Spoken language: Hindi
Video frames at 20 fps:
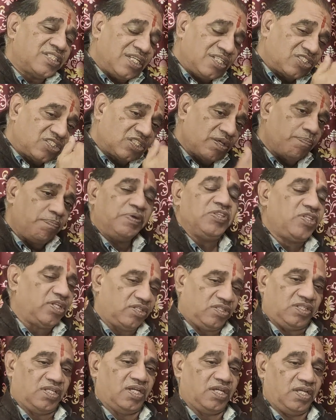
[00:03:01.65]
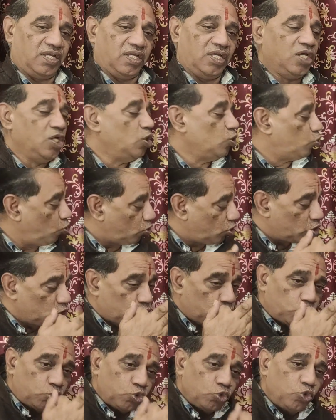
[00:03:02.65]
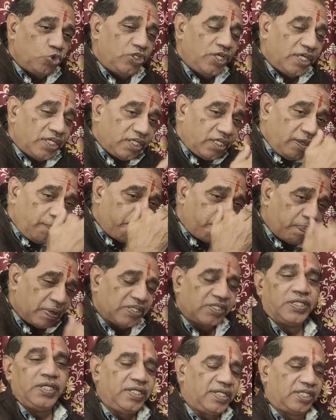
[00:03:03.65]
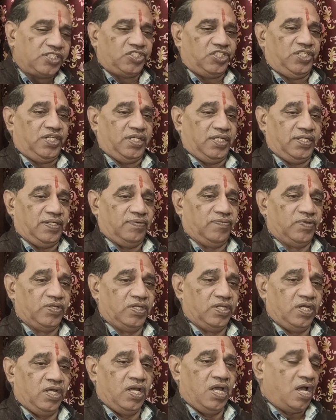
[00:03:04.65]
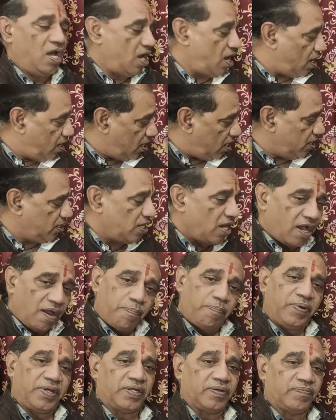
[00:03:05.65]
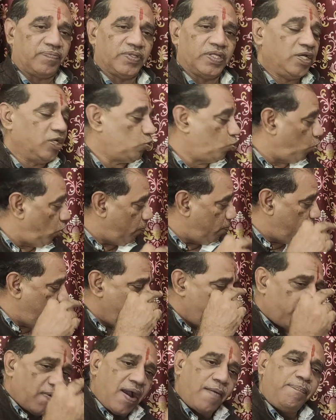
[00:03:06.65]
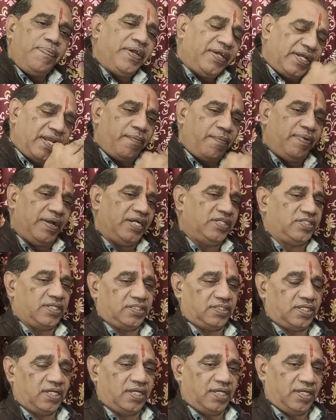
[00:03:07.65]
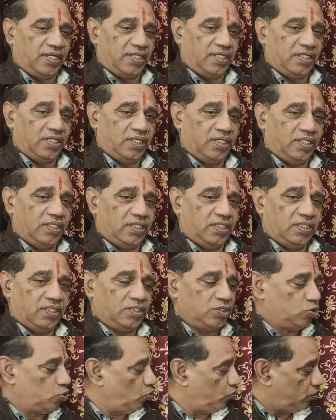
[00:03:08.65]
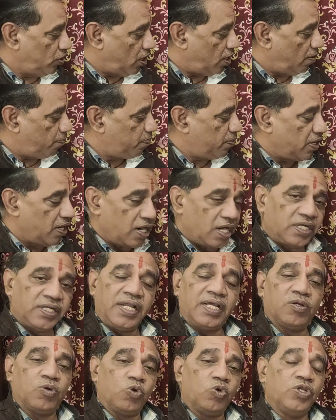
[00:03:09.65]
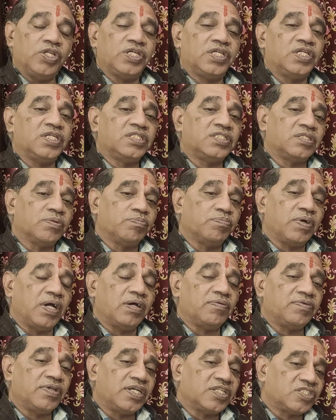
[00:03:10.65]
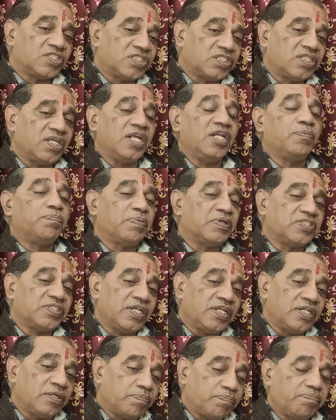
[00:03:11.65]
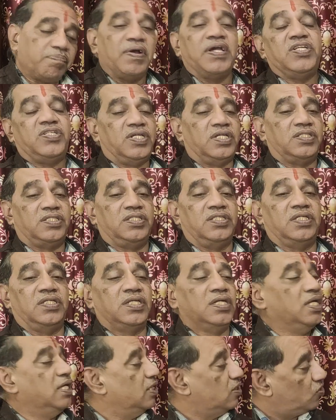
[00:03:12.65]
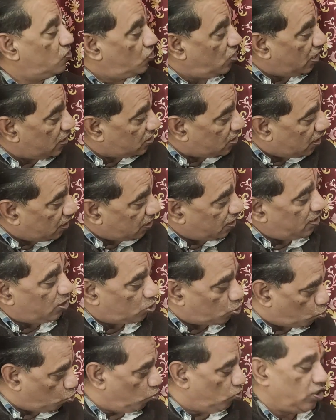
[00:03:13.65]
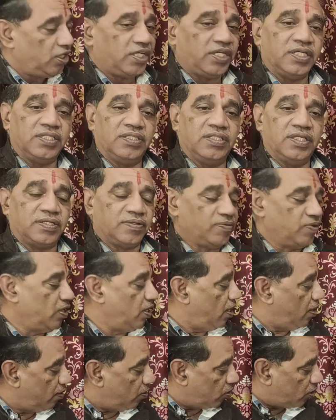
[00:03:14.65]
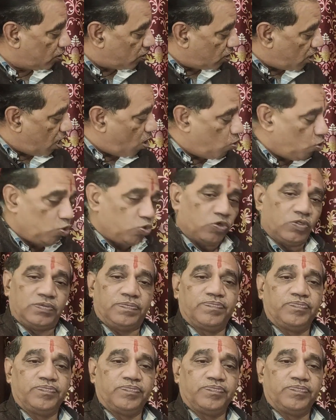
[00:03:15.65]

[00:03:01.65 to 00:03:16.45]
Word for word: से संबंध रखता है क्योंकि सूर्य की पक्की राशि है अगर यहाँ पर कोई भी पापी ग्रह बैठ जाता है तो यहाँ पे अटैक होने की संभावना सेंट परसेंट पाई जाती है जैसे कि इस कुंडली के अंदर राहु